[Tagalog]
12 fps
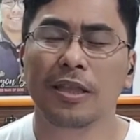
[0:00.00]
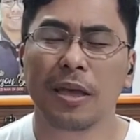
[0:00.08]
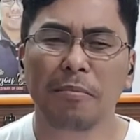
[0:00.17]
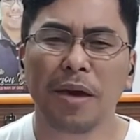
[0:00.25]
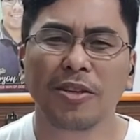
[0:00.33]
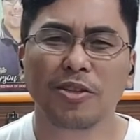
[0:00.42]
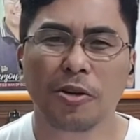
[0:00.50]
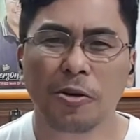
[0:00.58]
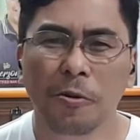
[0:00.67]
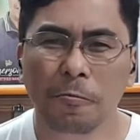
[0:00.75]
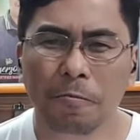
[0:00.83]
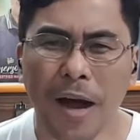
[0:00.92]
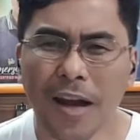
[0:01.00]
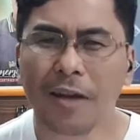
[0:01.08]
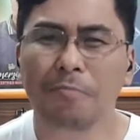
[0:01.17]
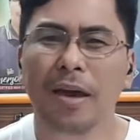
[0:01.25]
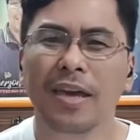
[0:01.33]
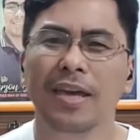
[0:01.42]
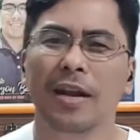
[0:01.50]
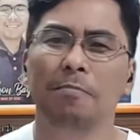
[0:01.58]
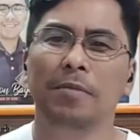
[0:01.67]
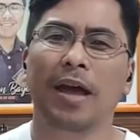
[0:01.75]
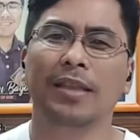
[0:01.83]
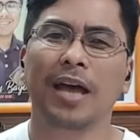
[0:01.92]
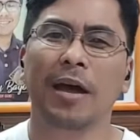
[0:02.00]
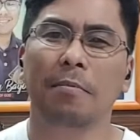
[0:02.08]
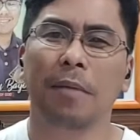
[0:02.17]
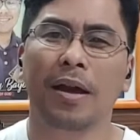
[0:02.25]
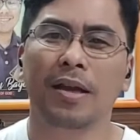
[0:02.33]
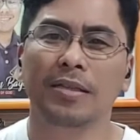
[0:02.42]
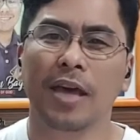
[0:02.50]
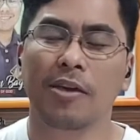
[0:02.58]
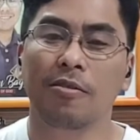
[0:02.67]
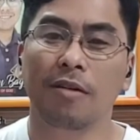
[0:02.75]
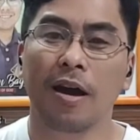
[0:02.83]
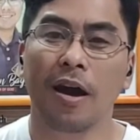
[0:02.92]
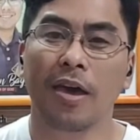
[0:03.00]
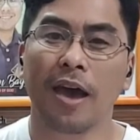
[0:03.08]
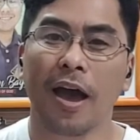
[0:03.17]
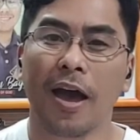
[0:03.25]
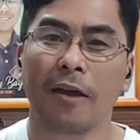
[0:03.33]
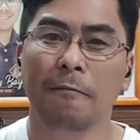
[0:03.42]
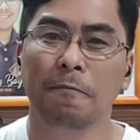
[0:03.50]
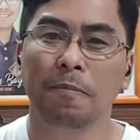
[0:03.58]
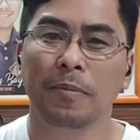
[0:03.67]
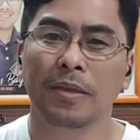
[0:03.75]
na medyo parang mahirap yata para sa iyong kakayahan.